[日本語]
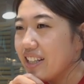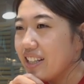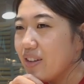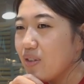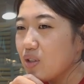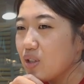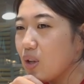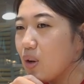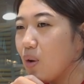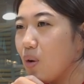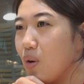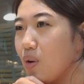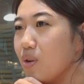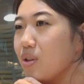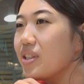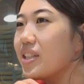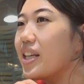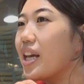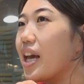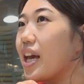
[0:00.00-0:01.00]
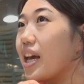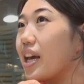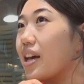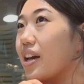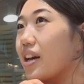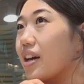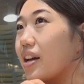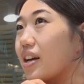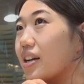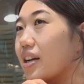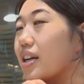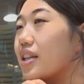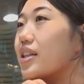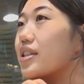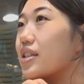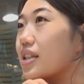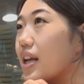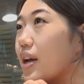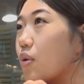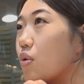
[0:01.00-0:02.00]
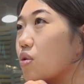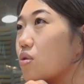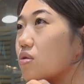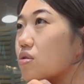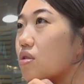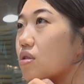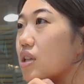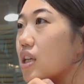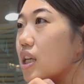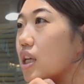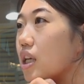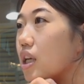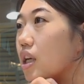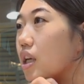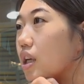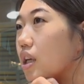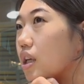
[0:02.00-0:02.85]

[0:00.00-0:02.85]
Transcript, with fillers: でもその本家がですね本当に